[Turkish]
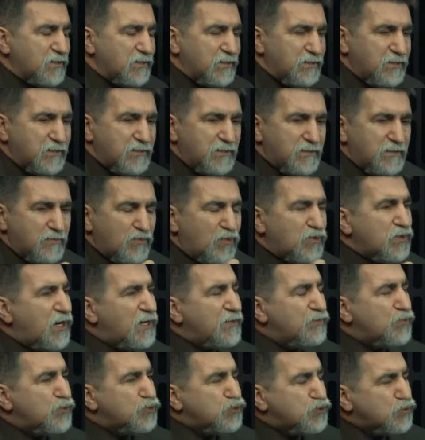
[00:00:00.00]
e, moral
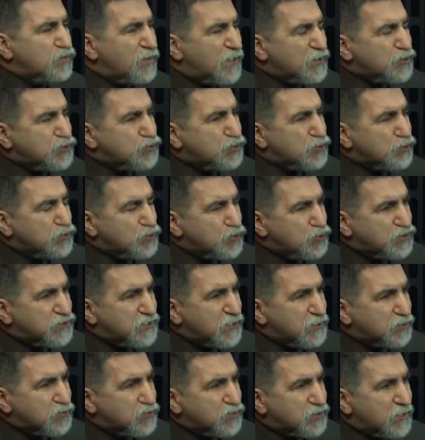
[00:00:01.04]
motivasyonunu
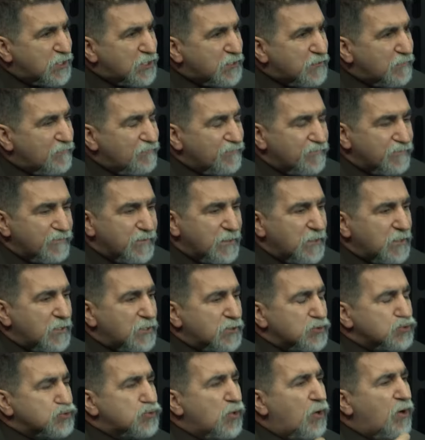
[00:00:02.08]
yüksek tutan,
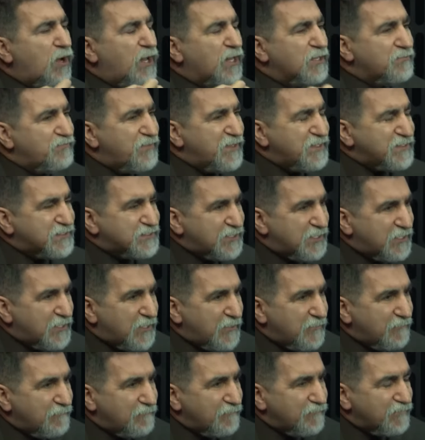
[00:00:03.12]
doğal
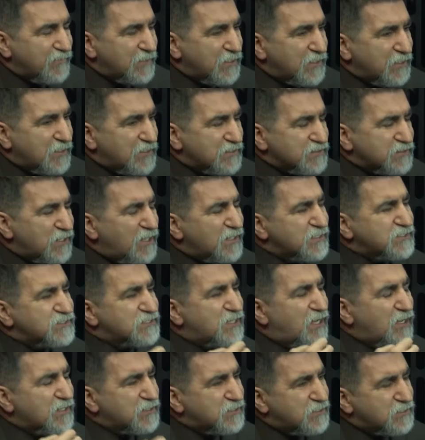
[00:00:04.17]
beslenen, daha
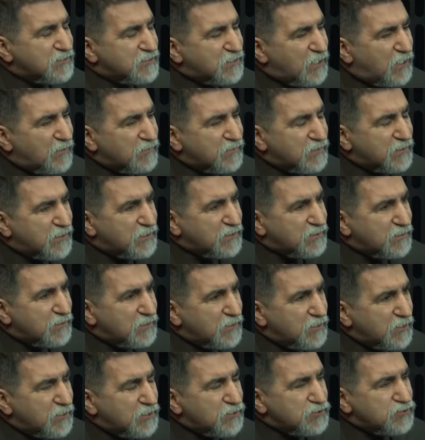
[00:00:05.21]
sakin davranan
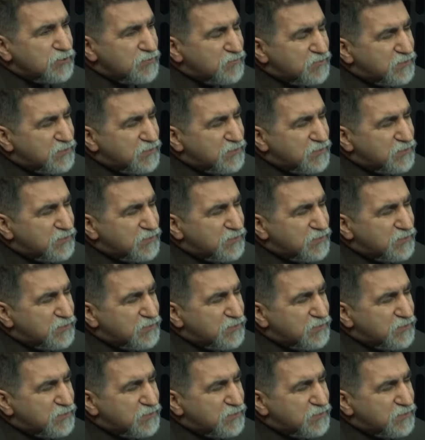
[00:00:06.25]
tüm